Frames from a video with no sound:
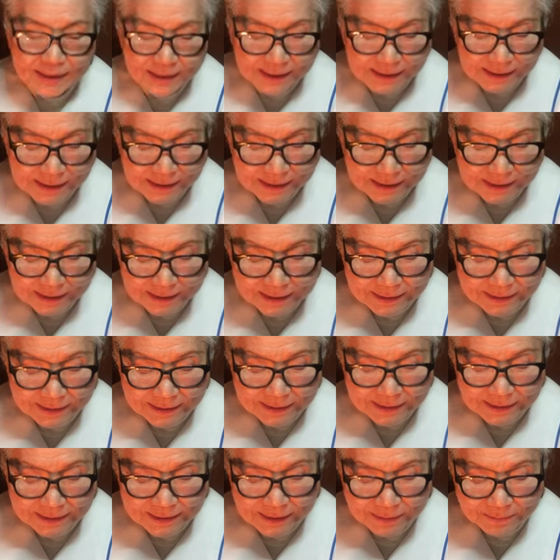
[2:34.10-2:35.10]
어,
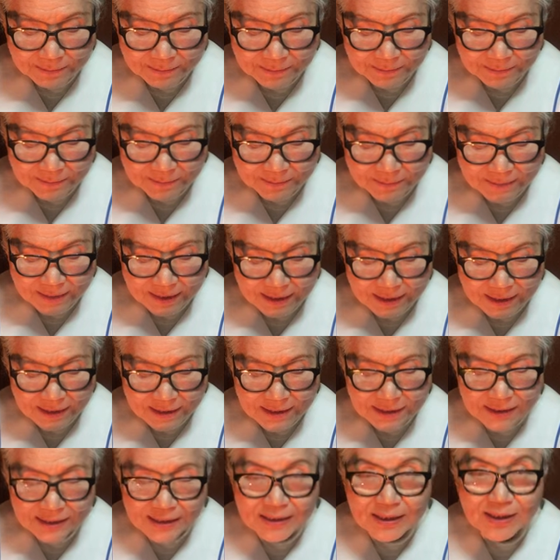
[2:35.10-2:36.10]

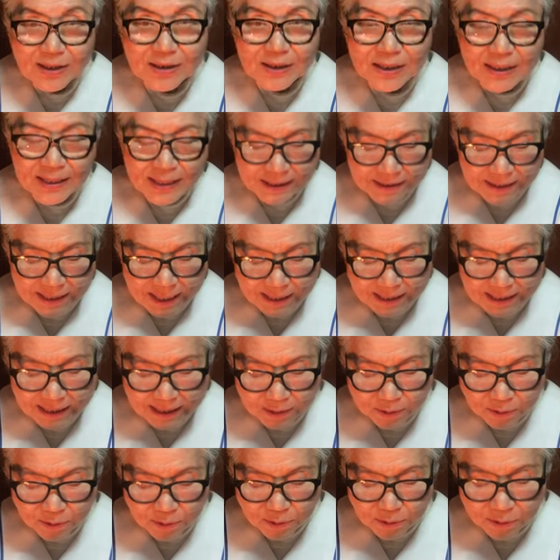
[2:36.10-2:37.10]
참그 선행의
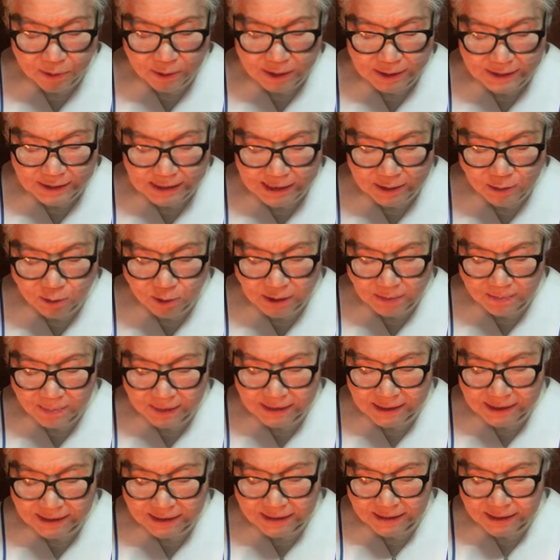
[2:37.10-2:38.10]
대가로 자손이
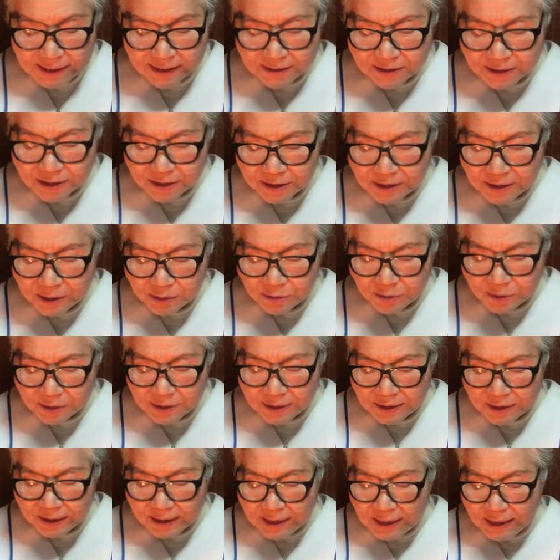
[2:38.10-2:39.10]
받았을 때 그런
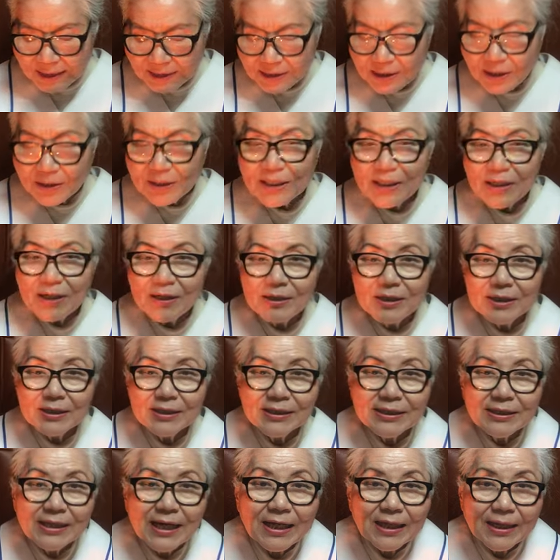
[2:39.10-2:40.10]
경우를 영이 열린
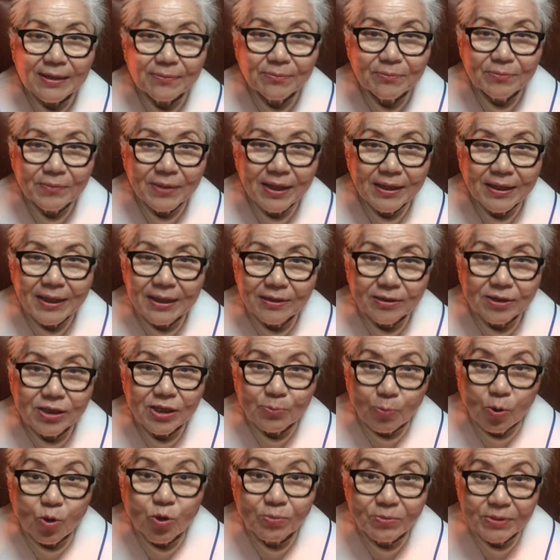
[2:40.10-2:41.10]
사람에게는
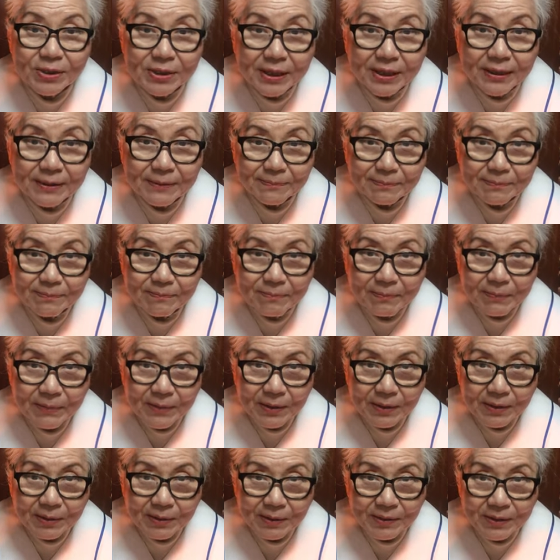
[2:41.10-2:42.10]
그게 보입니다.
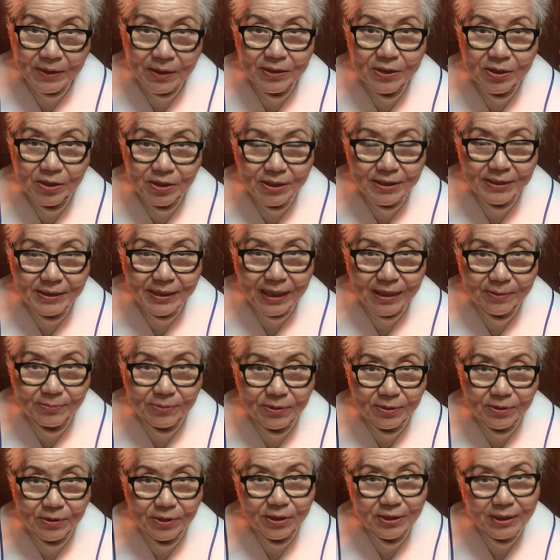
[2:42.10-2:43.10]
어, 영이 열린
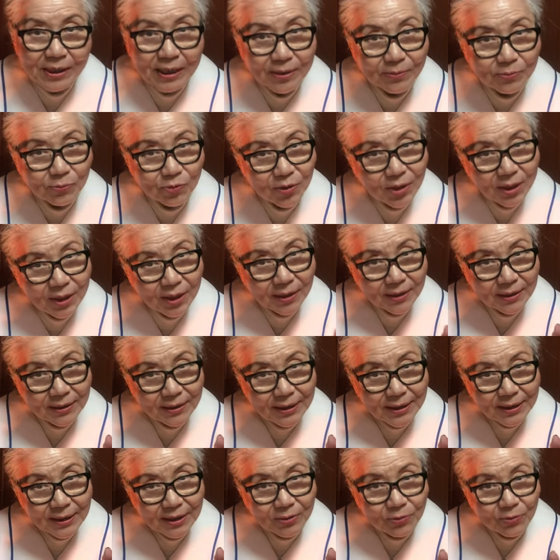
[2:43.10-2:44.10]
사람은 저 사람이 왜,
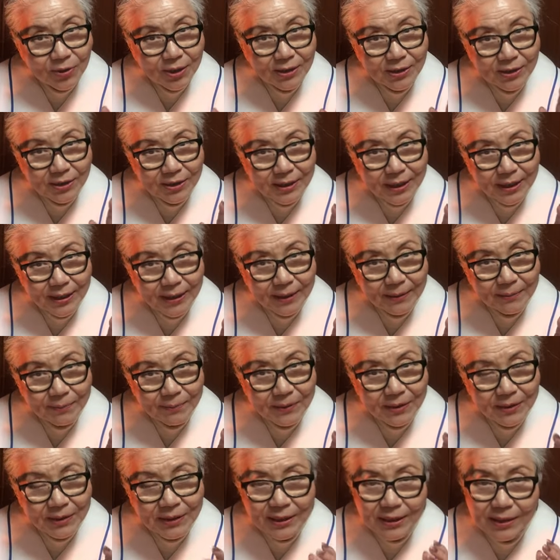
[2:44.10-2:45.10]
왜 저렇게
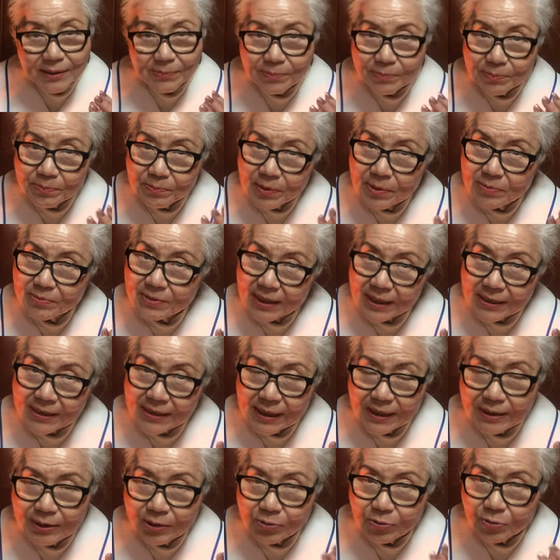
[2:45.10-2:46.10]
일이 범사에
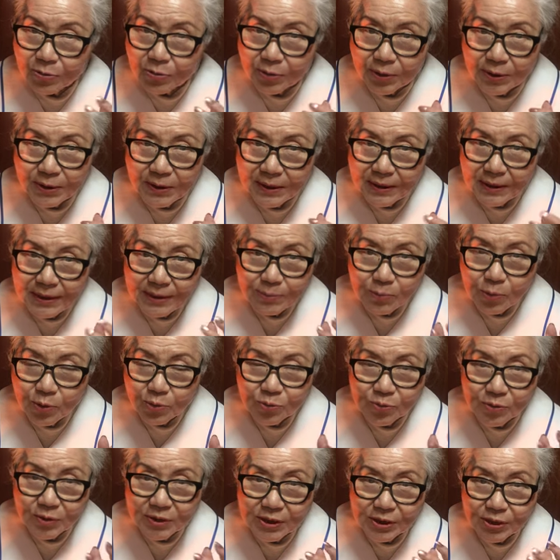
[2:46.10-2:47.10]
잘 되고
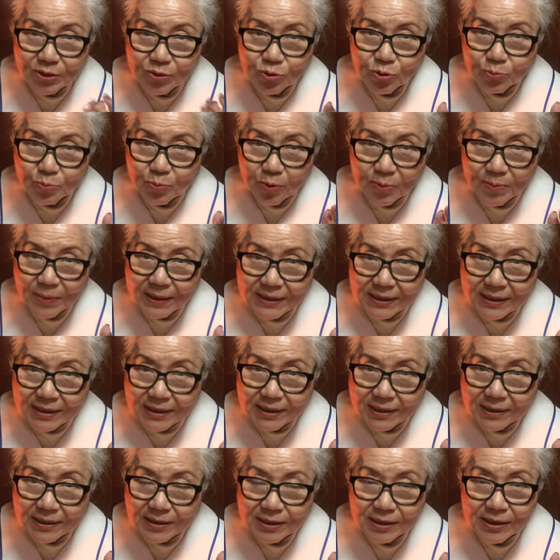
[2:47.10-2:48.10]
모든 것이
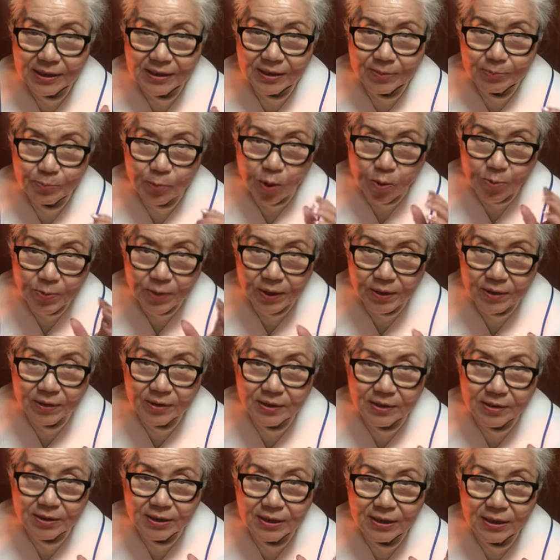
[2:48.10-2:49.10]
축복받지? 그래서
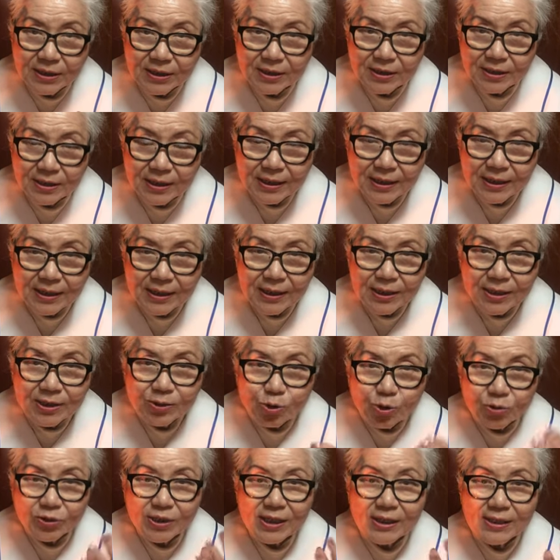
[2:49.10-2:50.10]
보면은 그
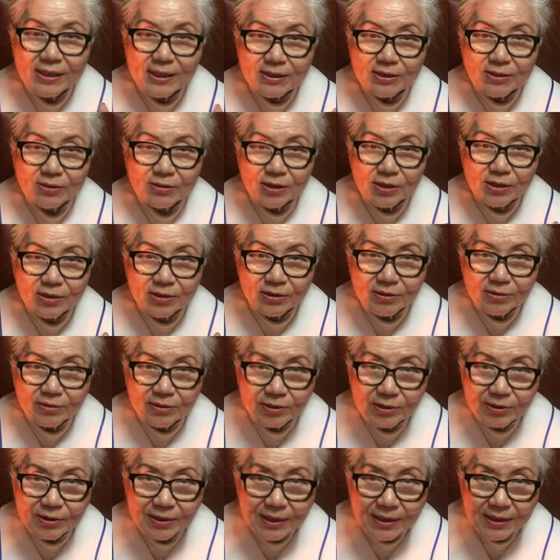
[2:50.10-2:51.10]
조상에서 그런
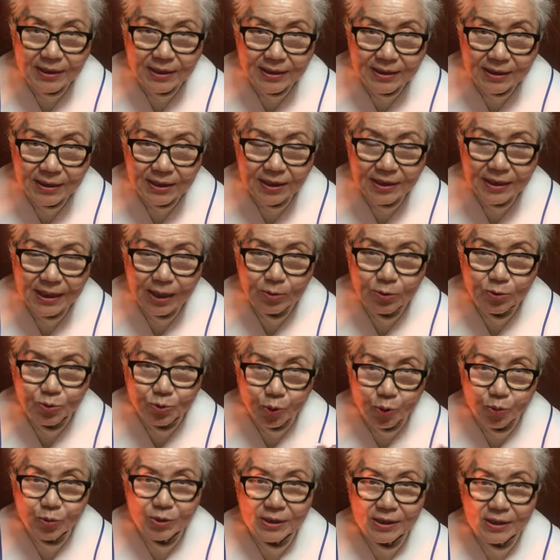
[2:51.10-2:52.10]
선하고
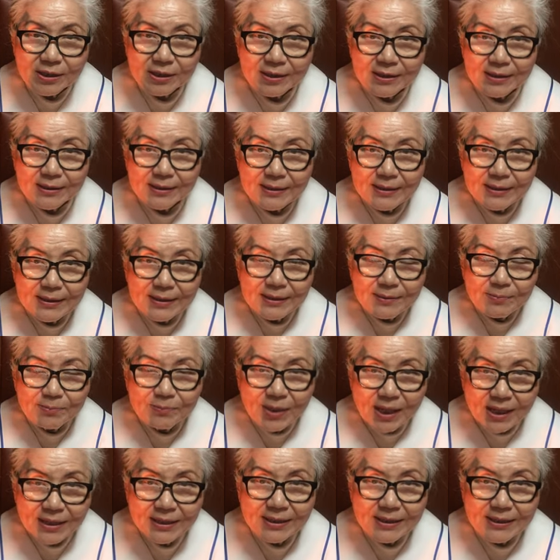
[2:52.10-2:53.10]
좋은 일을
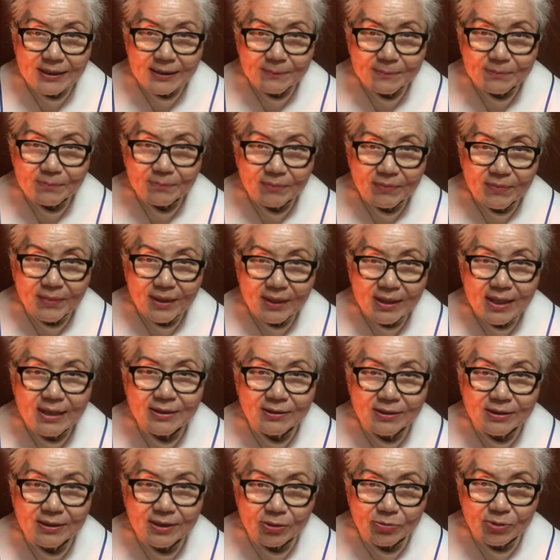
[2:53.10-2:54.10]
많이
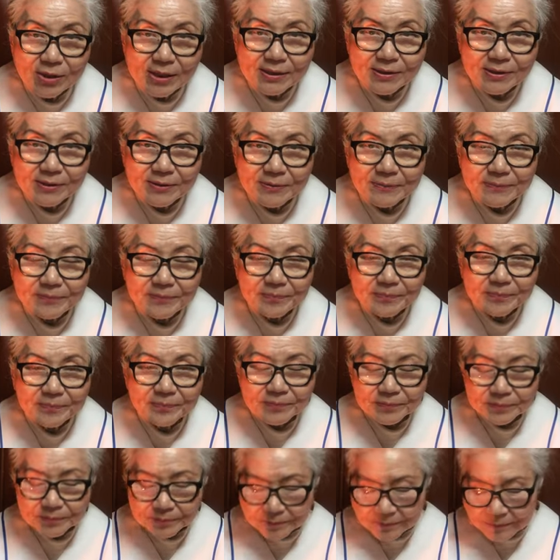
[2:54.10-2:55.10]
했을 경우가 있어요.
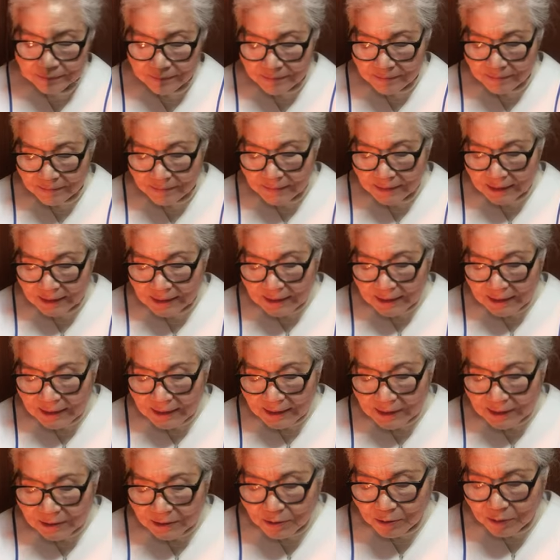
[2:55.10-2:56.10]

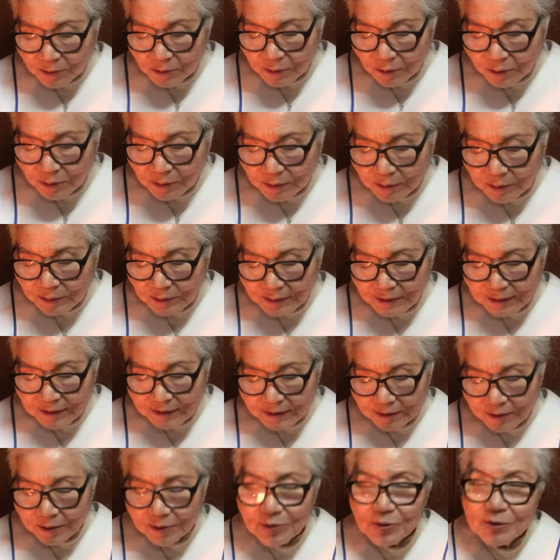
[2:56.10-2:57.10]
그리고 또
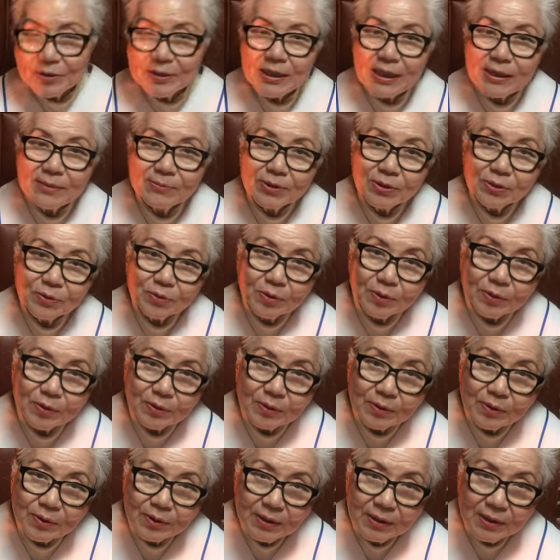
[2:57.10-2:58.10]
이제 어떤 사람은 또
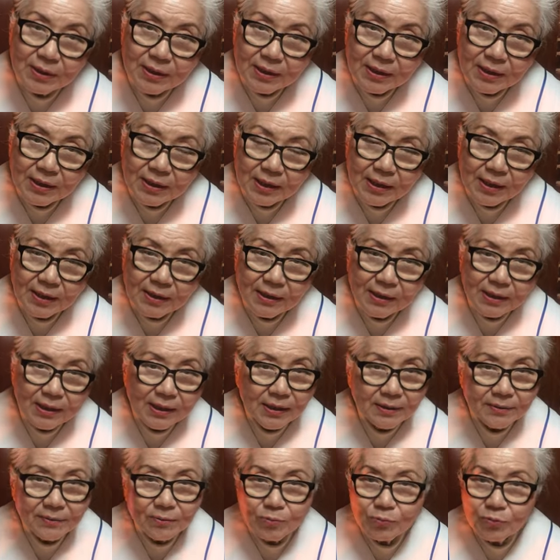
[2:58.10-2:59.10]
아,
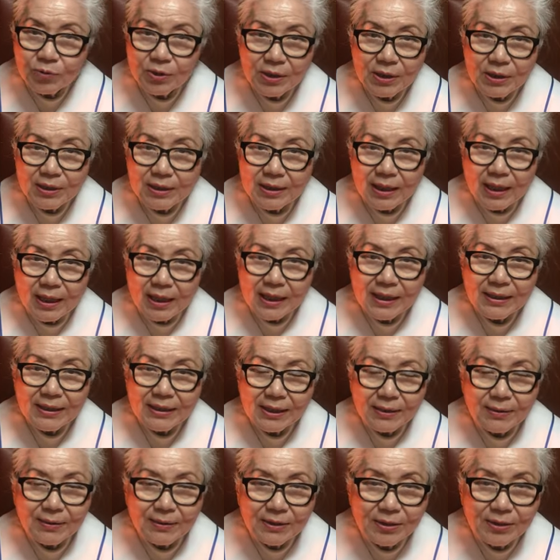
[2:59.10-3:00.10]
아, 우리
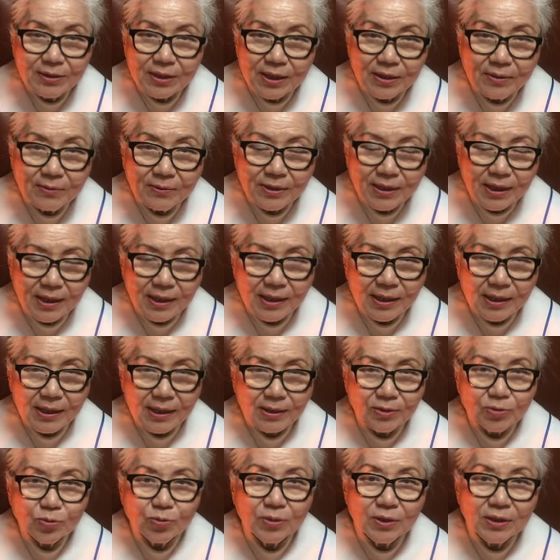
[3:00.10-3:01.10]
아이가 이렇게
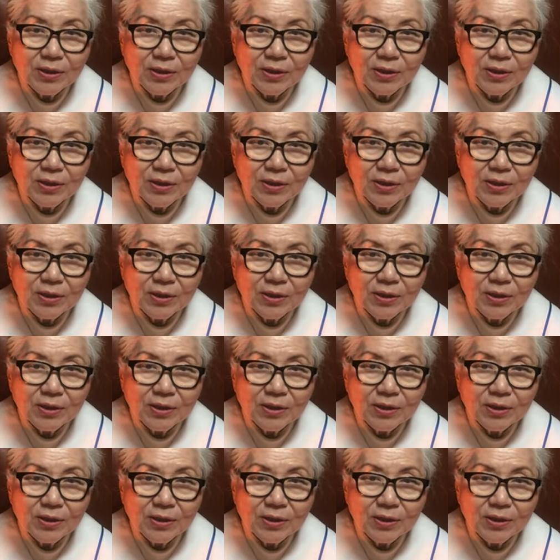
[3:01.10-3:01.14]
계속